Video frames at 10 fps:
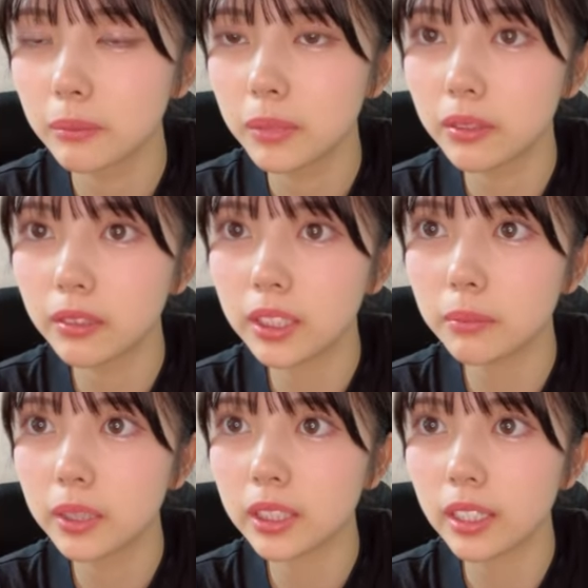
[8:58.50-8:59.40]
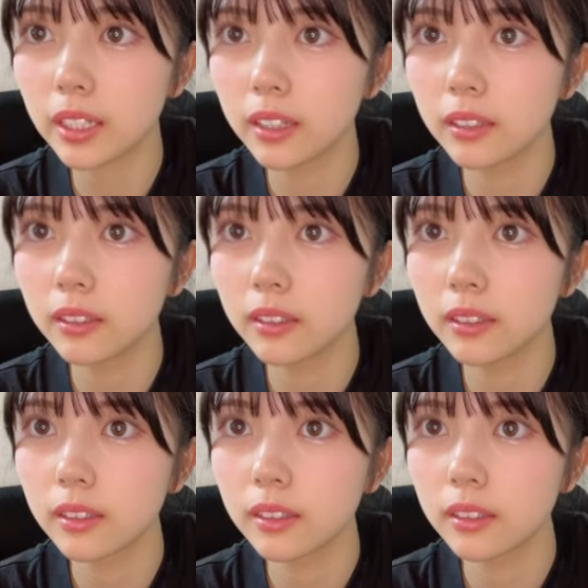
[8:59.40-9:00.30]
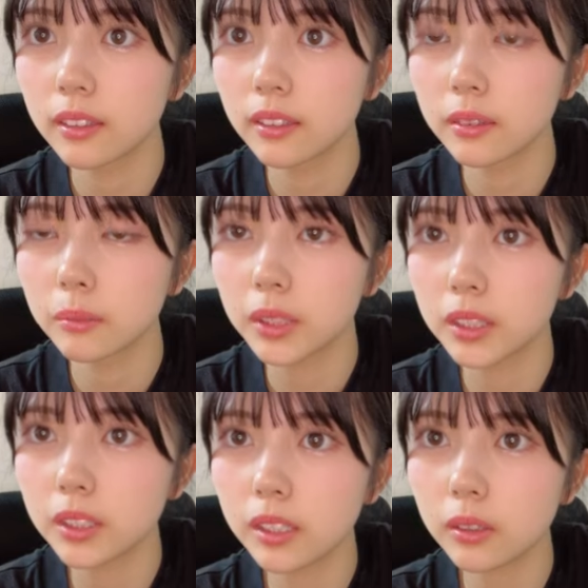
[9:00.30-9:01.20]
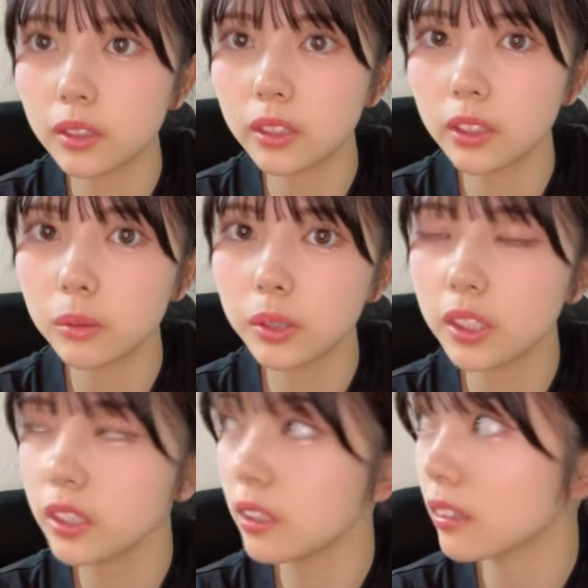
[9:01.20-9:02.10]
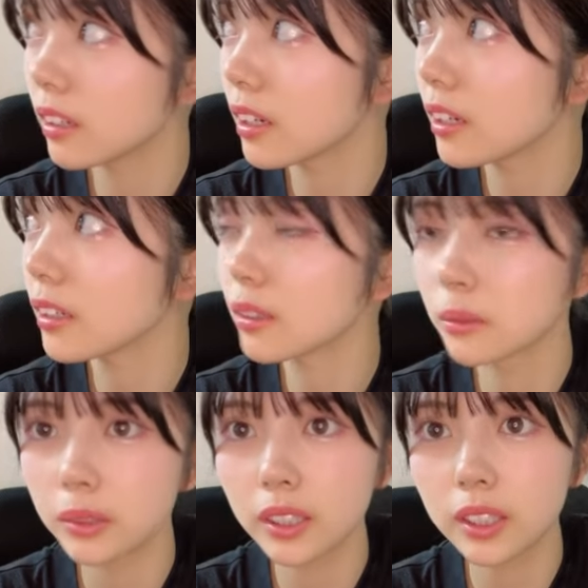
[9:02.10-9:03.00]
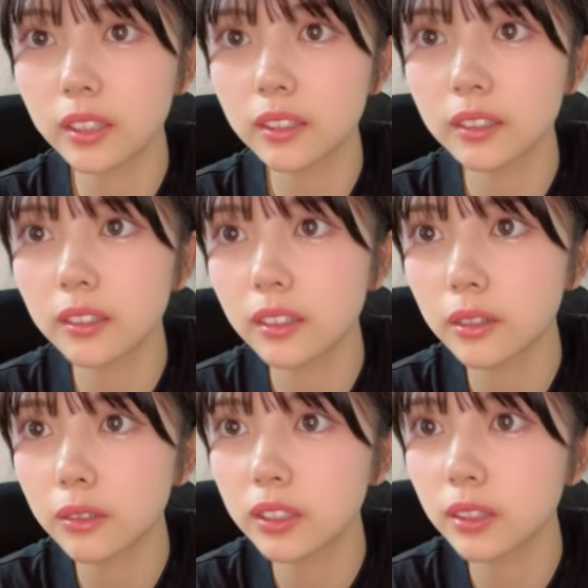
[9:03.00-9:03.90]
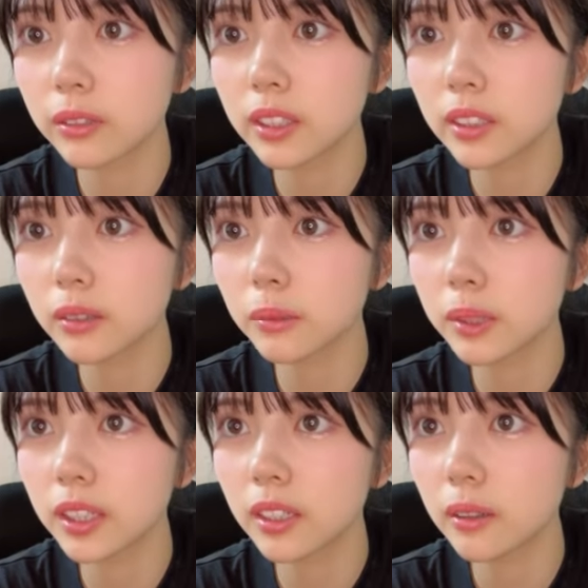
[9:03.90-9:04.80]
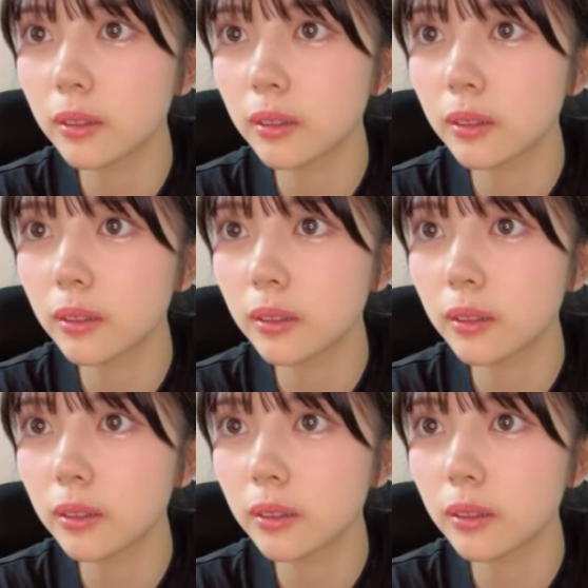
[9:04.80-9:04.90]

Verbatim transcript: びっくりしましたねめっちゃ人見知りなんかなと思っててあのスタッフさんと思ってたら